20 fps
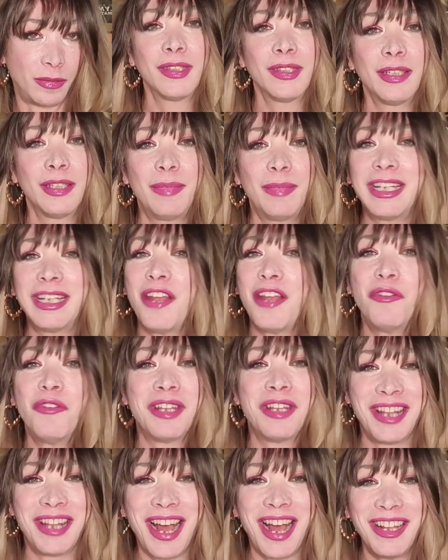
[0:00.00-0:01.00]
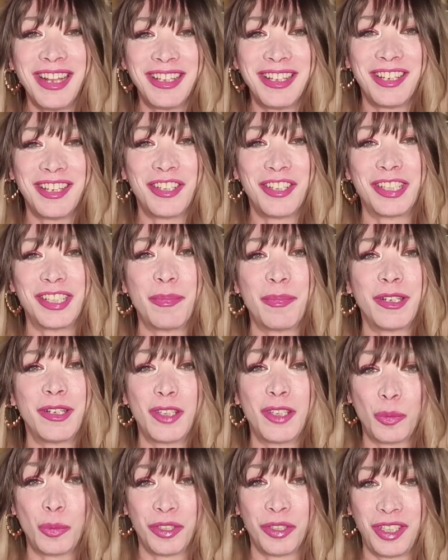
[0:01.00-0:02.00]
perché hanno innate certe
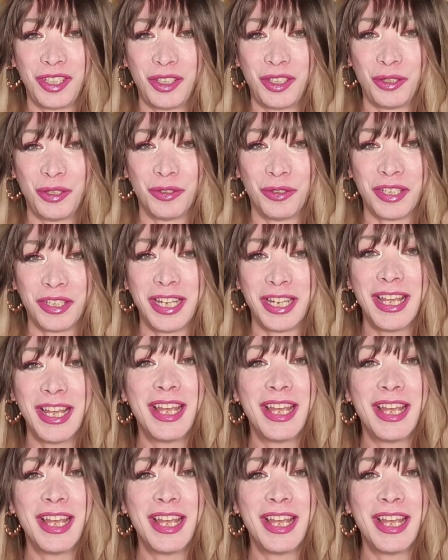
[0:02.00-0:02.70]
predisposizioni,